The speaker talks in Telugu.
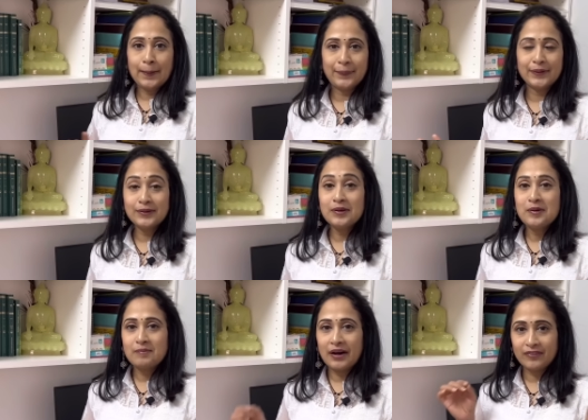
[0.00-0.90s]
ఇప్పుడు
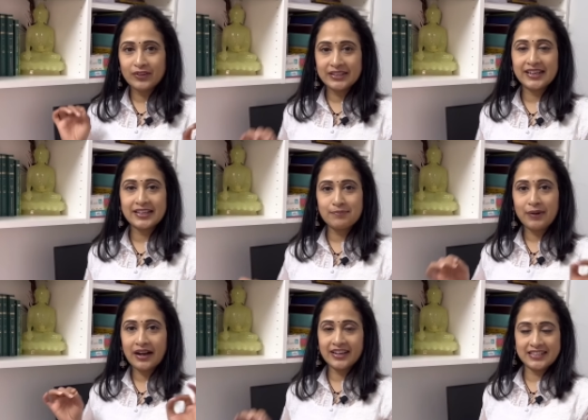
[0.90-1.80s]
మా వదినకి
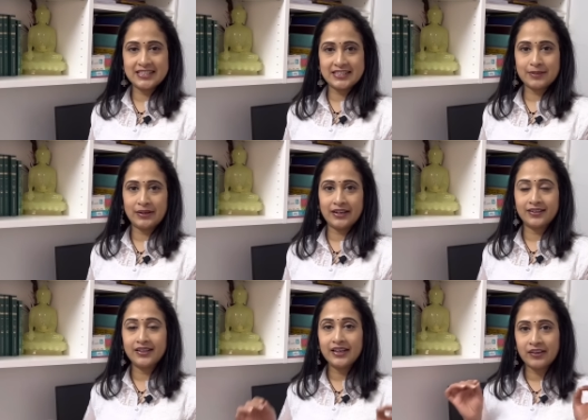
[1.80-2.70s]
బాగా
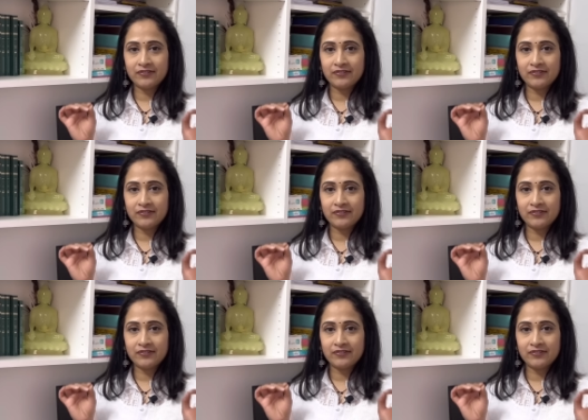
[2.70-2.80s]
ఇష్టమైనది